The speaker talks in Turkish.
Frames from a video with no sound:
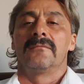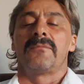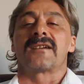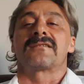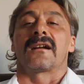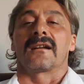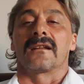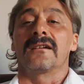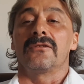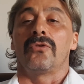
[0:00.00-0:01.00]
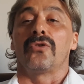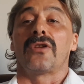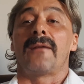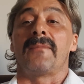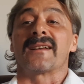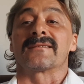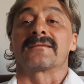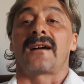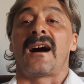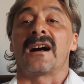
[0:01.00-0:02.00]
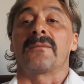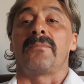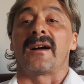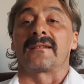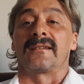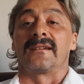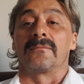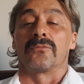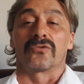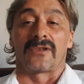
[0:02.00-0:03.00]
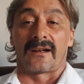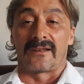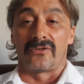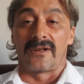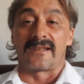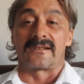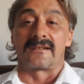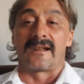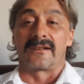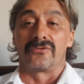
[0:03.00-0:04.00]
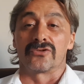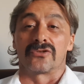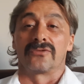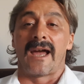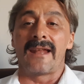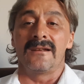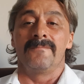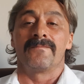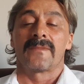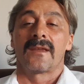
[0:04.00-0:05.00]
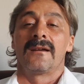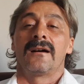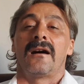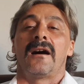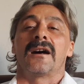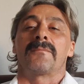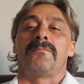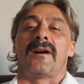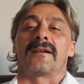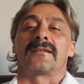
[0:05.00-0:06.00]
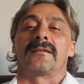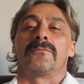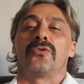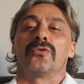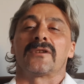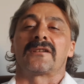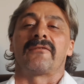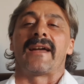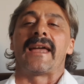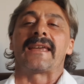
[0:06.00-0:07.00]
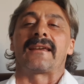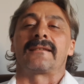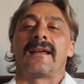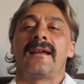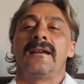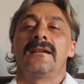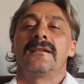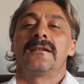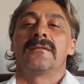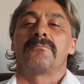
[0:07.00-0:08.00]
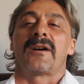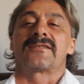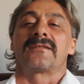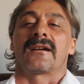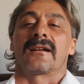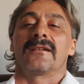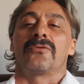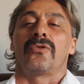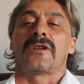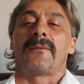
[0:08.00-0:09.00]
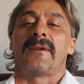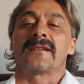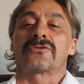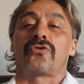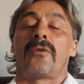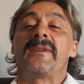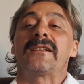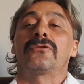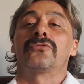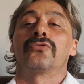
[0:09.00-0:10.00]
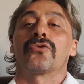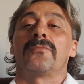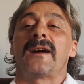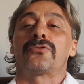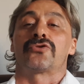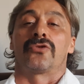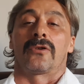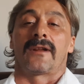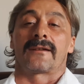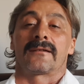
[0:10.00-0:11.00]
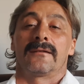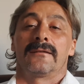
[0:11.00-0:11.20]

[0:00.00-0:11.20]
başarılı olamaz AK Parti'nin buradaki yöneticilerin yüzünden AK Parti Muğla'da ve Ege'de başarılı olamaz komik duruma düşüyorlar.